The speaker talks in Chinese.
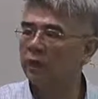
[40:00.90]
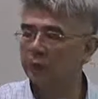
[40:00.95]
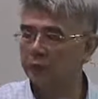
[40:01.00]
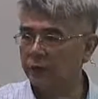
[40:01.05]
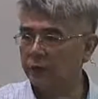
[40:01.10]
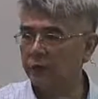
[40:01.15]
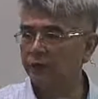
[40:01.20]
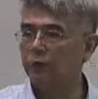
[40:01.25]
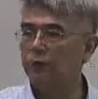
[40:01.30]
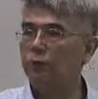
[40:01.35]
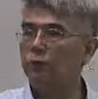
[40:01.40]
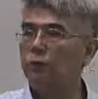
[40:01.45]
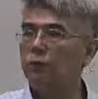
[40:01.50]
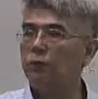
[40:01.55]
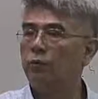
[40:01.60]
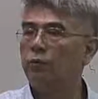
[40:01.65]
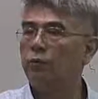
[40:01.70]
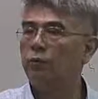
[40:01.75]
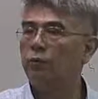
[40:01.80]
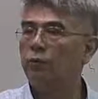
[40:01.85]
常态分
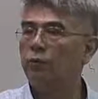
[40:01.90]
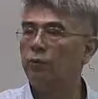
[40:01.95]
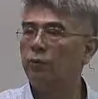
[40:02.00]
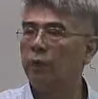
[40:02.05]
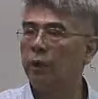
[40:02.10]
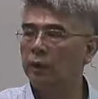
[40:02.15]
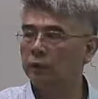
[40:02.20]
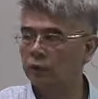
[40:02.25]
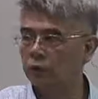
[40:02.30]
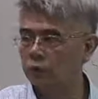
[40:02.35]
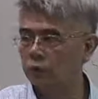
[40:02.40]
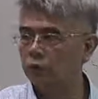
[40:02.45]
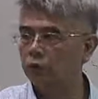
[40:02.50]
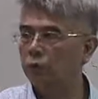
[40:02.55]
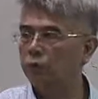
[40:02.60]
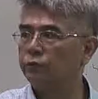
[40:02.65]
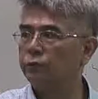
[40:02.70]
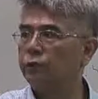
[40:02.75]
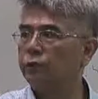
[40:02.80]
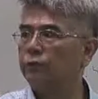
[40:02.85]
布，就
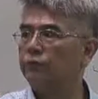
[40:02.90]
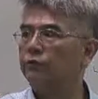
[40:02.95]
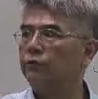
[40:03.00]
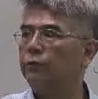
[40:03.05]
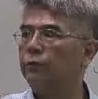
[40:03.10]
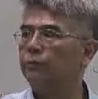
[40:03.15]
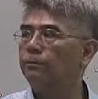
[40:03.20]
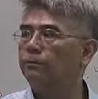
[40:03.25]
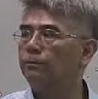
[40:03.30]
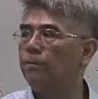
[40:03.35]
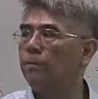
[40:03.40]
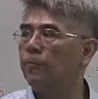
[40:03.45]
是用这个地方。